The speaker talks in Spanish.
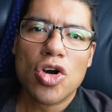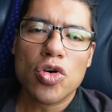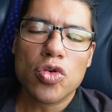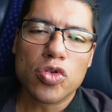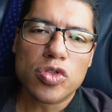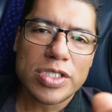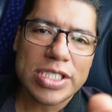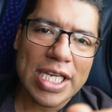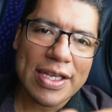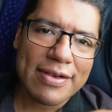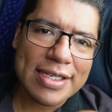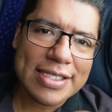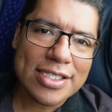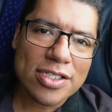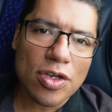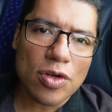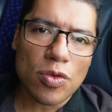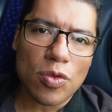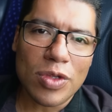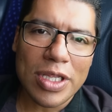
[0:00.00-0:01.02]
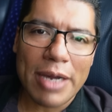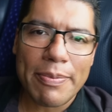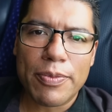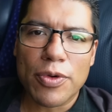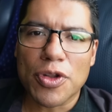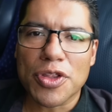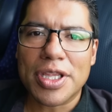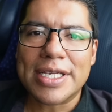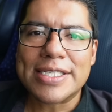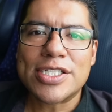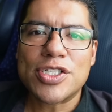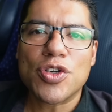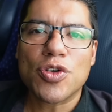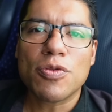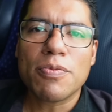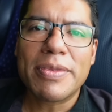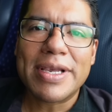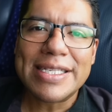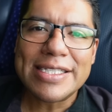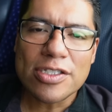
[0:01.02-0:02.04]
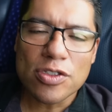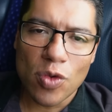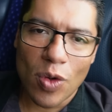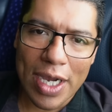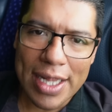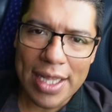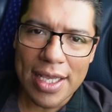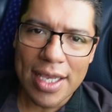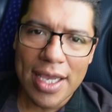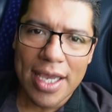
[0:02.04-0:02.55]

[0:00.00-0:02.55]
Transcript: ustedes con una aportación mensual